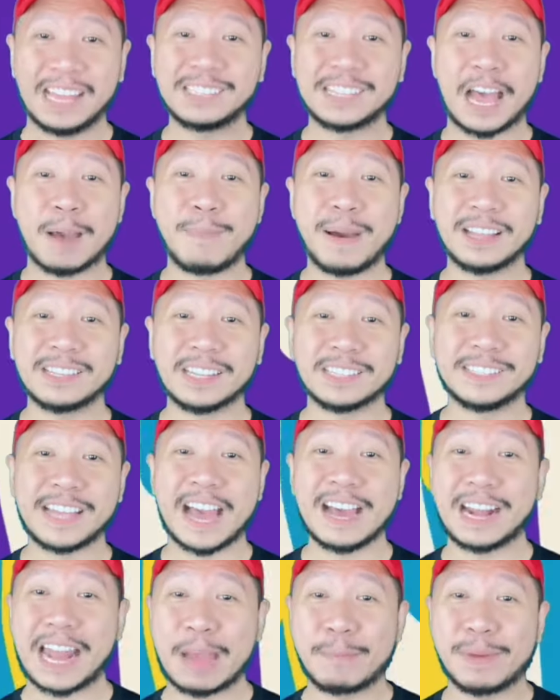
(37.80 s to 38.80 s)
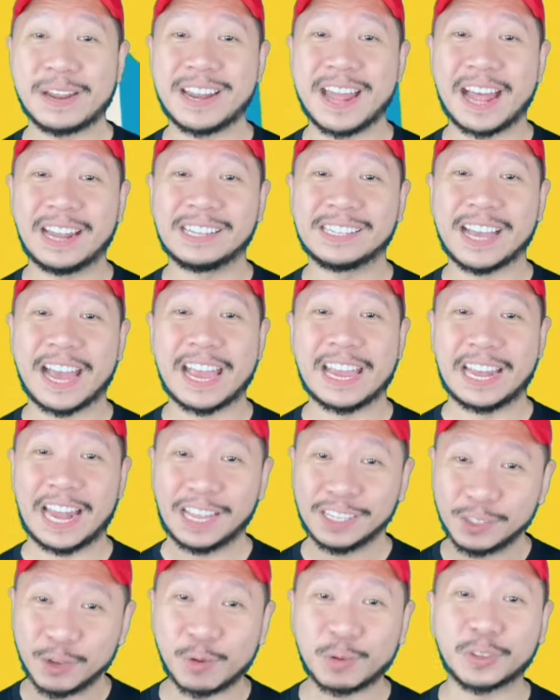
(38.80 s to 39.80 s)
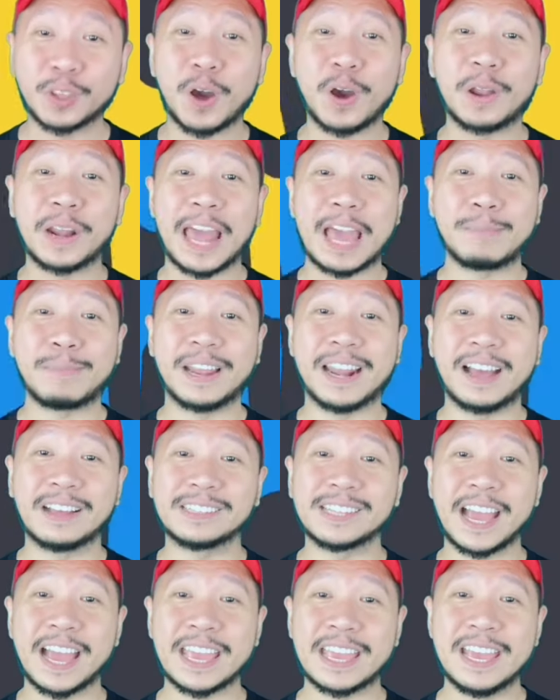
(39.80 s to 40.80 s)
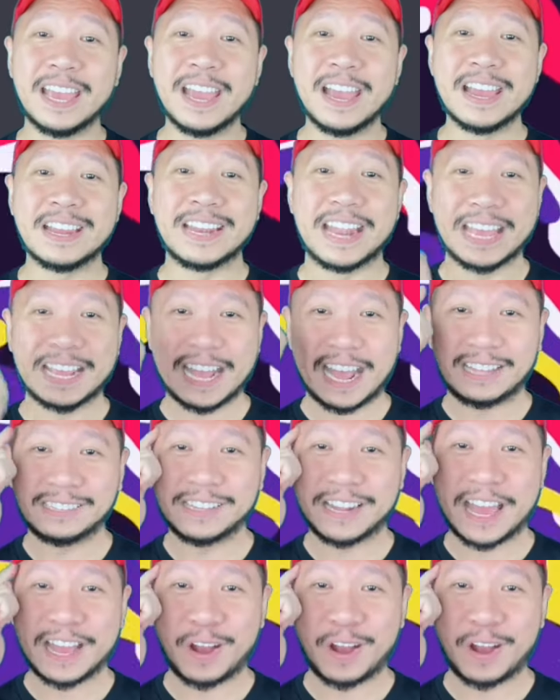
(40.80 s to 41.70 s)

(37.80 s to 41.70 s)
สามารถจะสร้างแรงบันดาลใจ และส่งต่อแรงพลังใจในการแสดงอ